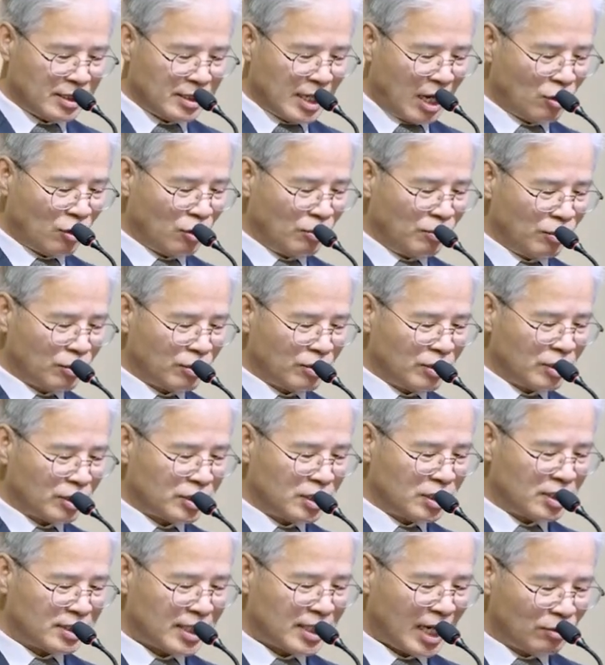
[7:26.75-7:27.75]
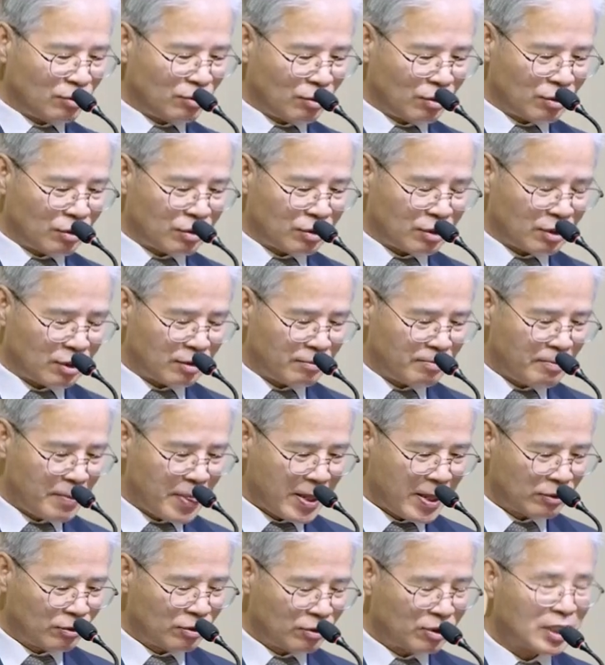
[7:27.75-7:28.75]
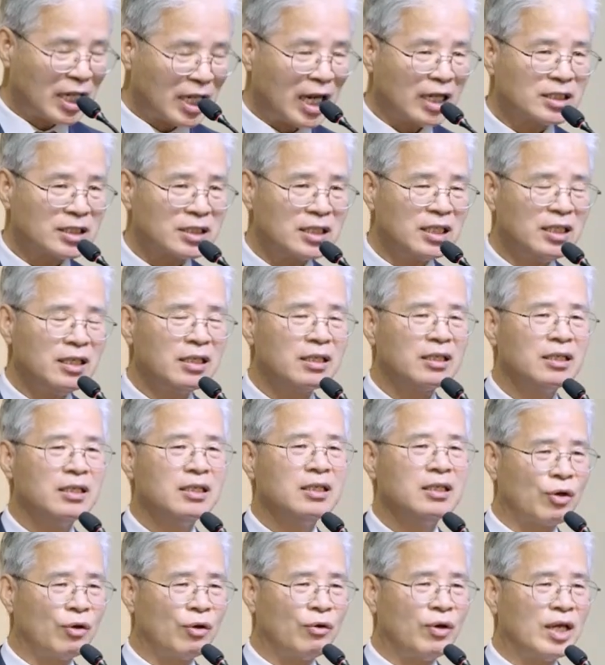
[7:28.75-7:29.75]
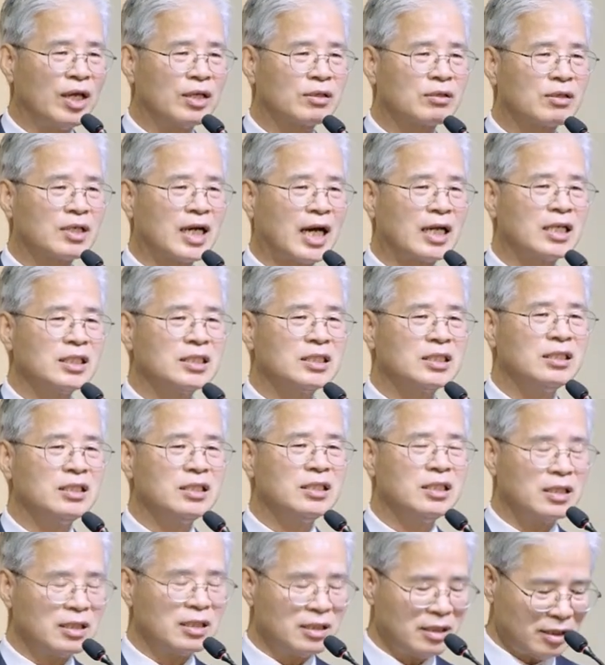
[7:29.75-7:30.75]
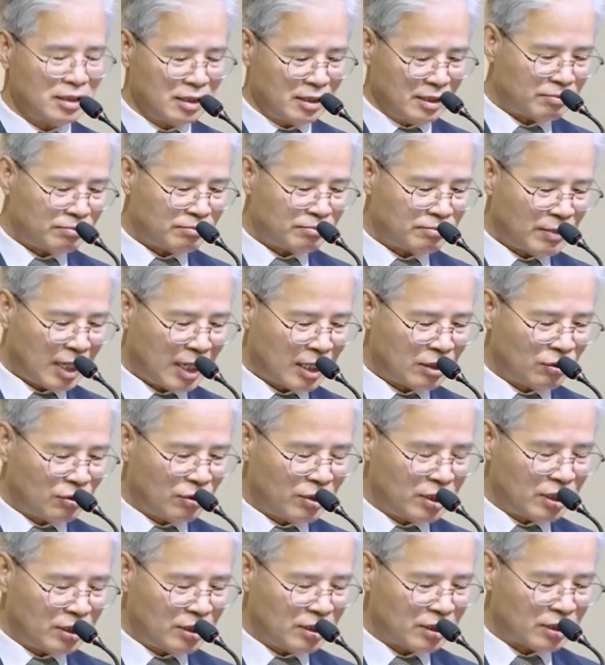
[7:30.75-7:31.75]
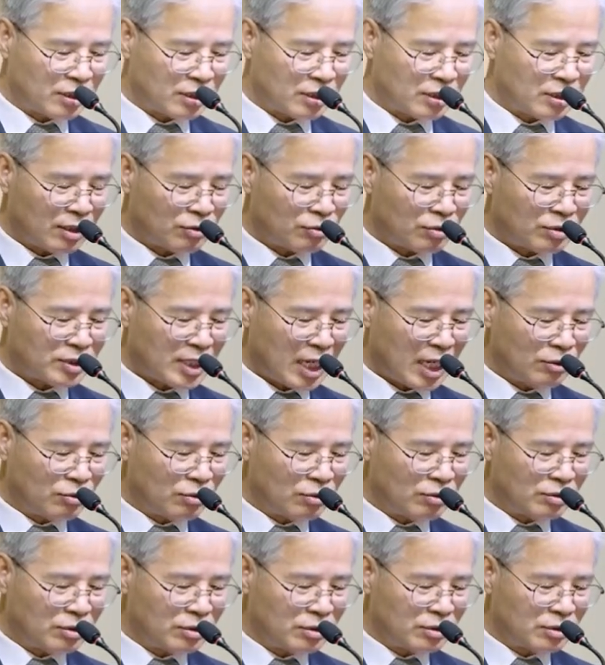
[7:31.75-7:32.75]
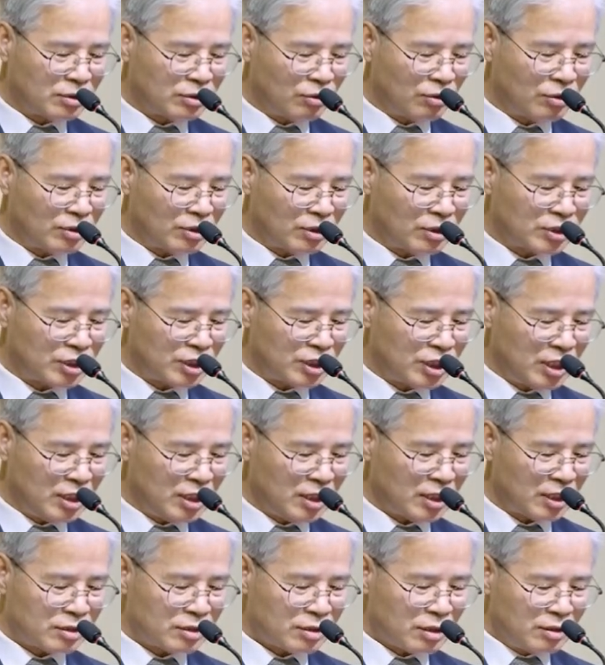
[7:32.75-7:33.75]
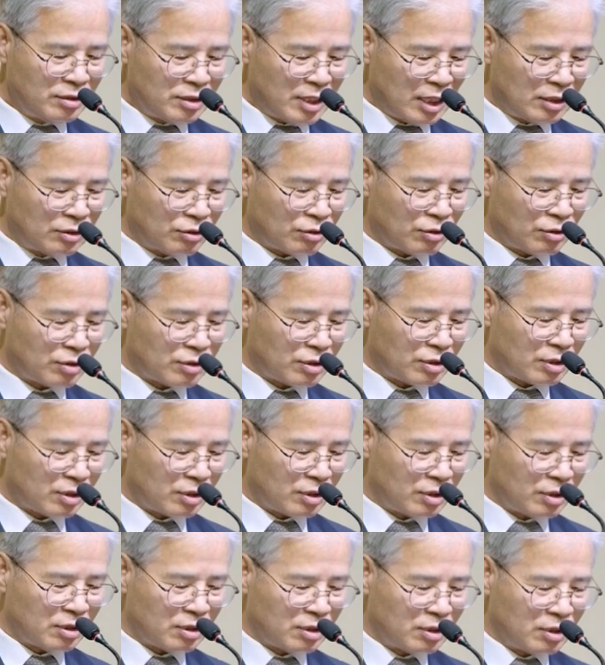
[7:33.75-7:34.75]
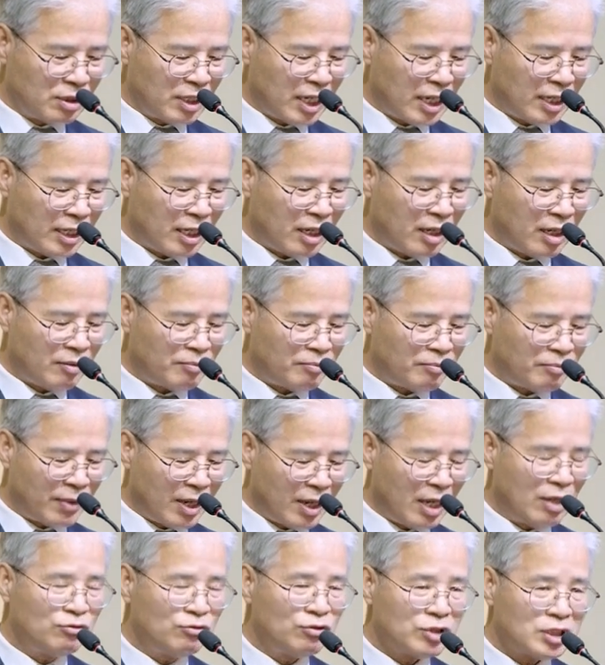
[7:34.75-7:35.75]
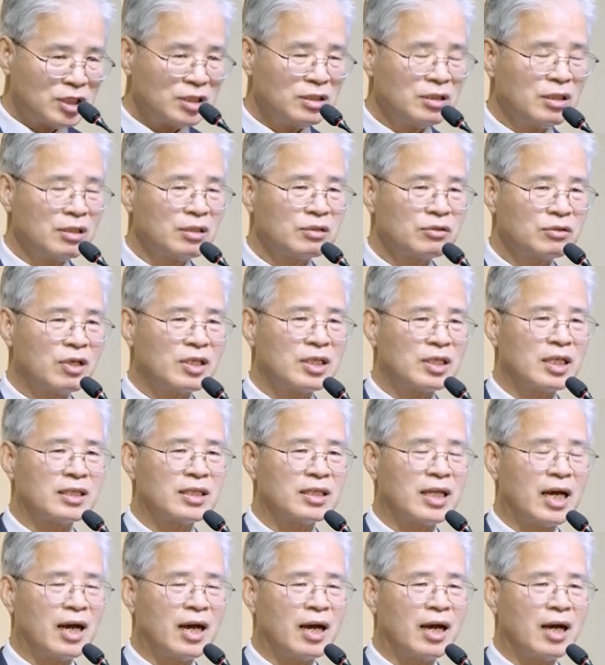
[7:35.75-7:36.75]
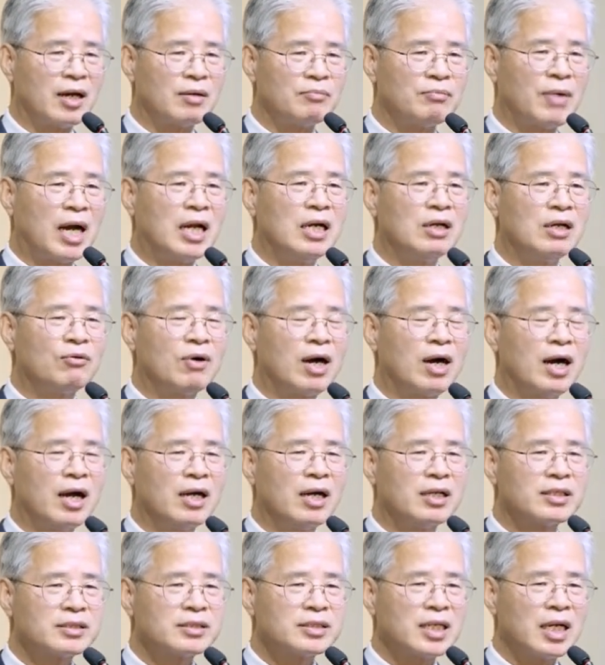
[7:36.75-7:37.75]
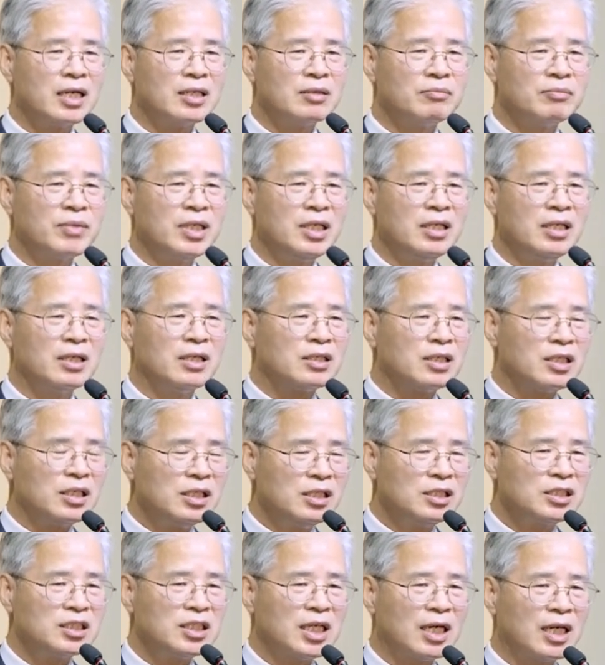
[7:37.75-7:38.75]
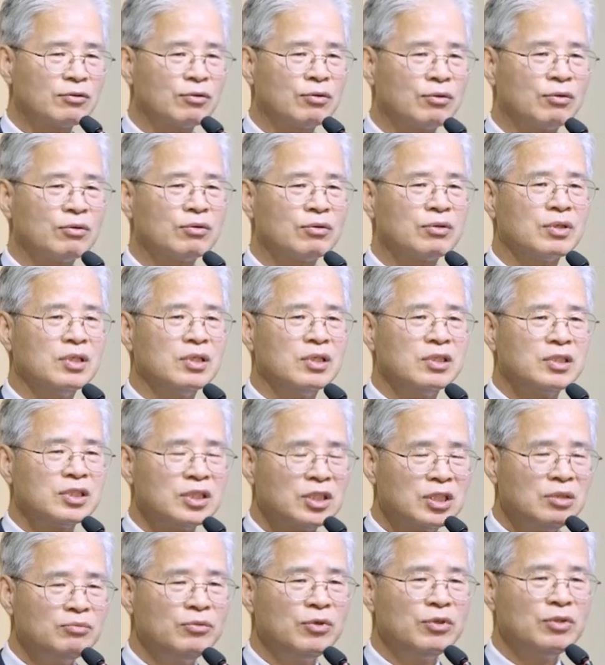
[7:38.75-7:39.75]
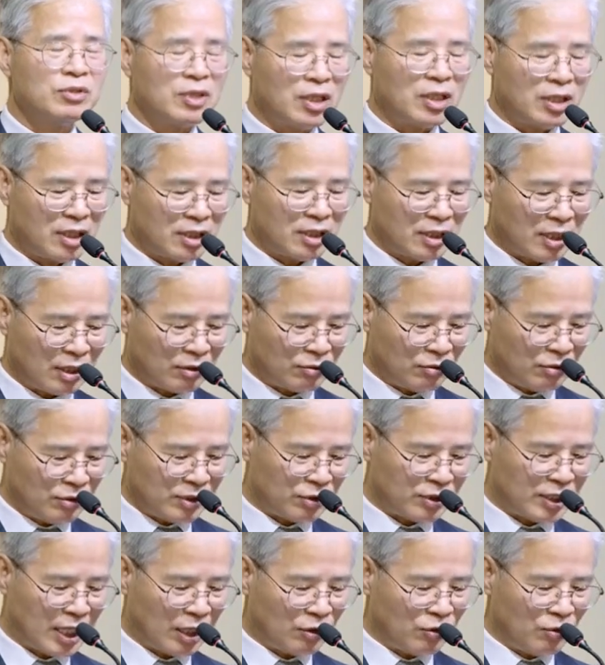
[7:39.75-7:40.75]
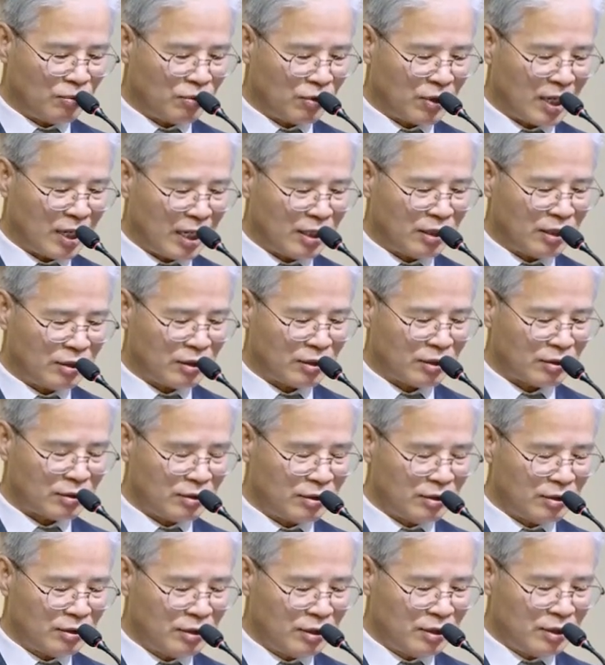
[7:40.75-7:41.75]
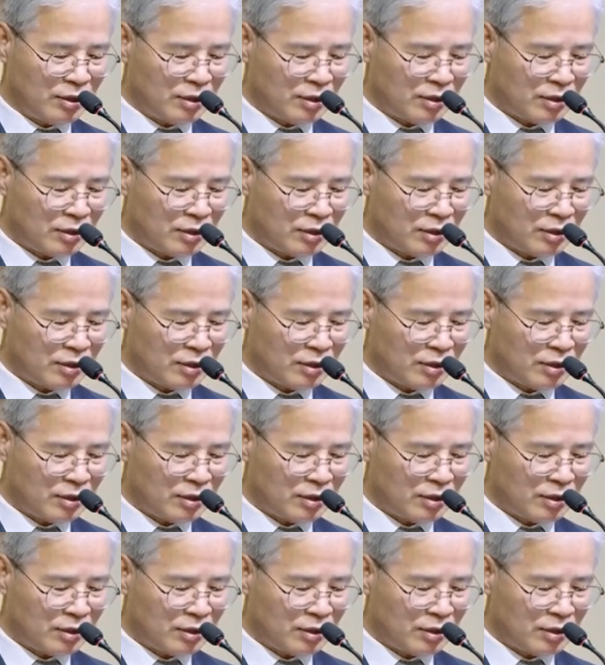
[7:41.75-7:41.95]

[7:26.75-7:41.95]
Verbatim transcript: 야고보도 역시 사도로서 또 그 당시 교회에서 가르치는 일을 맡고 있는 또 사도들도 역시 선생으로서 언행에 매우 신경을 써야 된다. 말과 삶이 일치하도록 힘을 써야 된다고 야고보가 여기서